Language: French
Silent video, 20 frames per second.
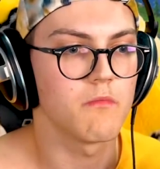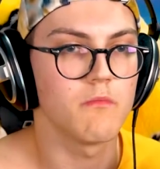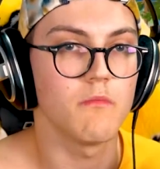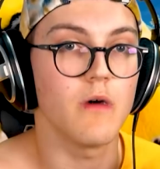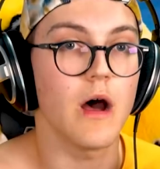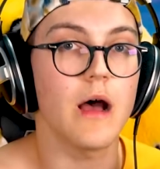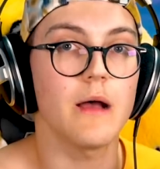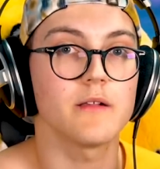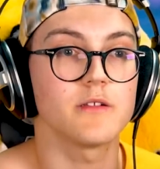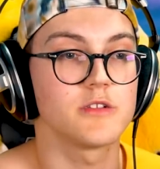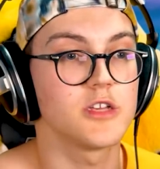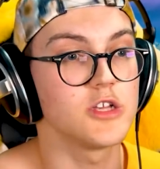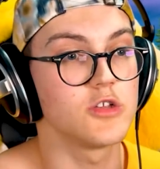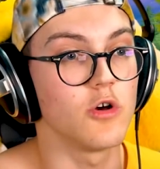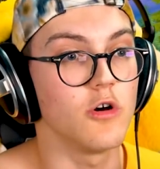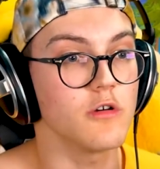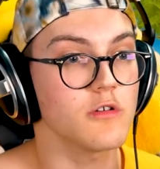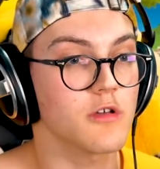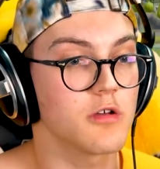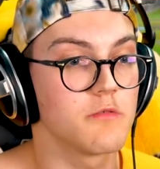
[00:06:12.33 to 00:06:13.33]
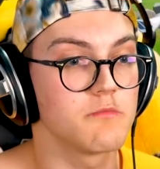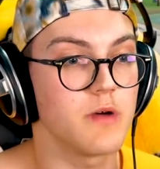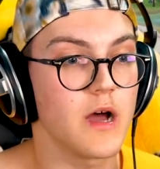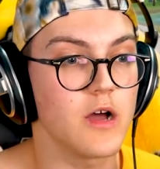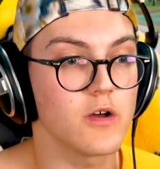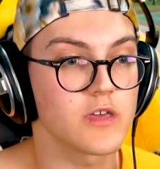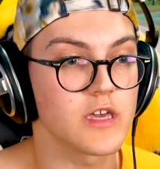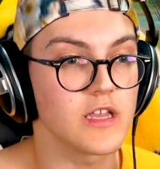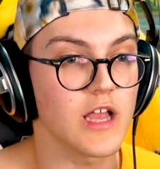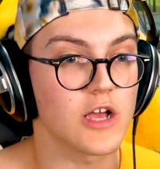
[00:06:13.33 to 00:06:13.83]
bah, dis donc,
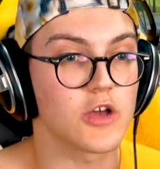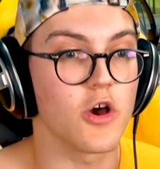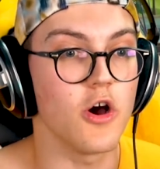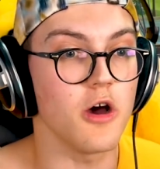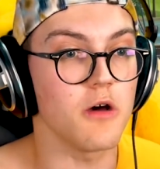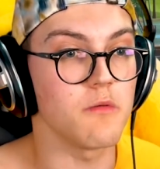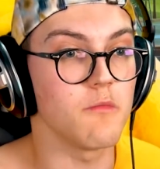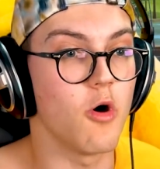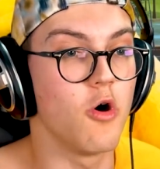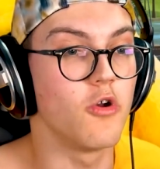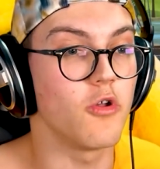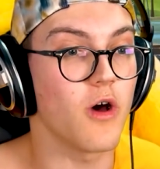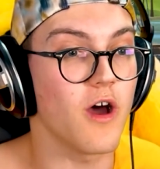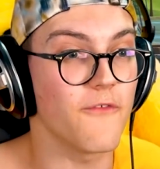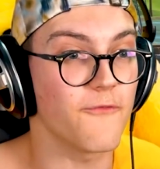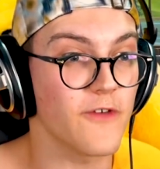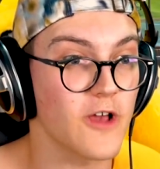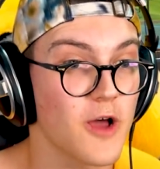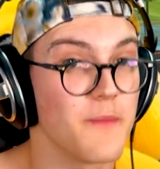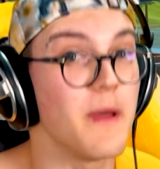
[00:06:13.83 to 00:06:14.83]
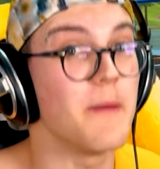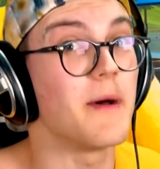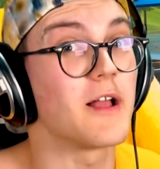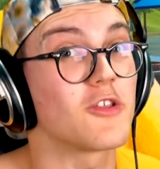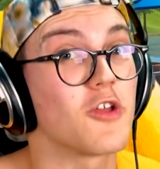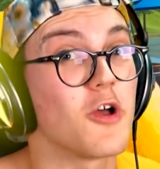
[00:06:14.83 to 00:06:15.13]
bah ok, d'accord, on leur a fait quand même un